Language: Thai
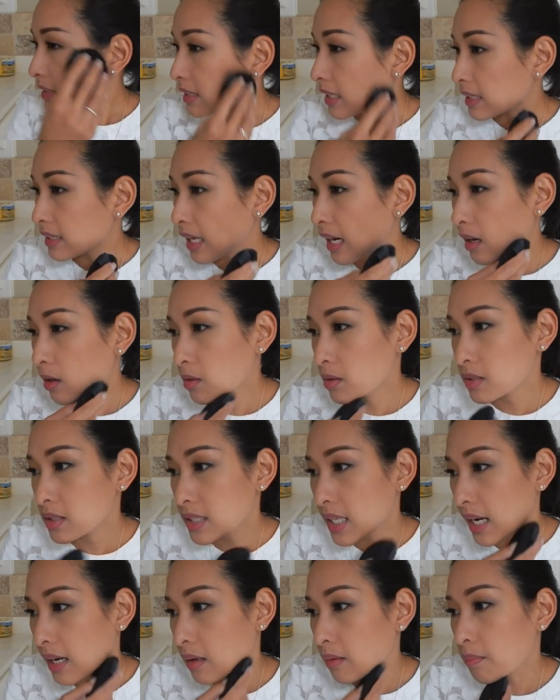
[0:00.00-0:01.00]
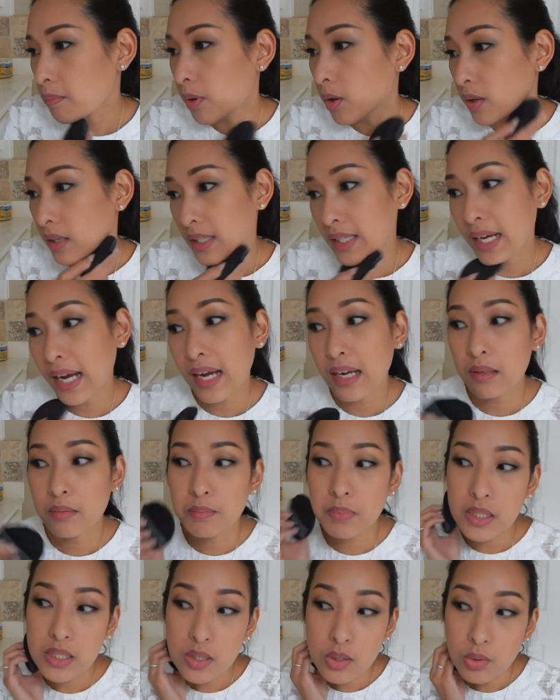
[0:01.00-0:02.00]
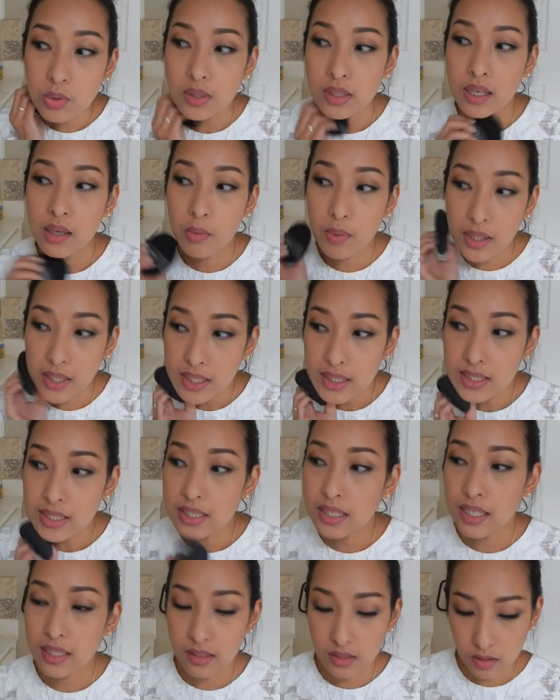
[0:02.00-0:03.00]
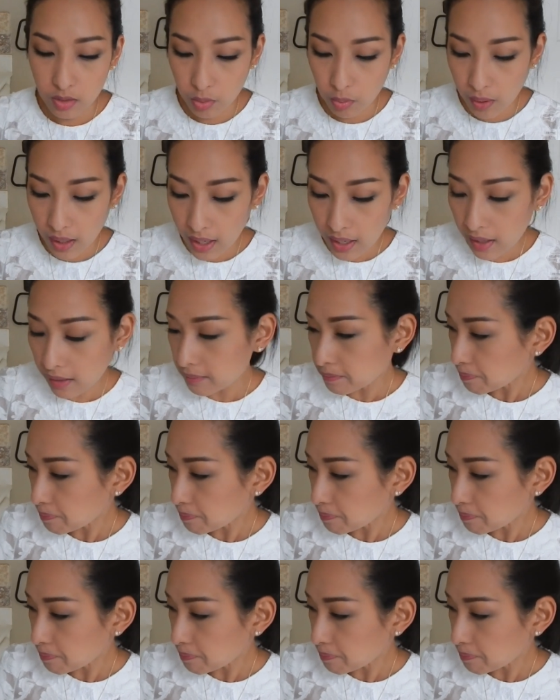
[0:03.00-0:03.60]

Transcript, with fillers: แต่เท่าจากผลการพิสูจน์ในวันนี้ที่เคถือว่า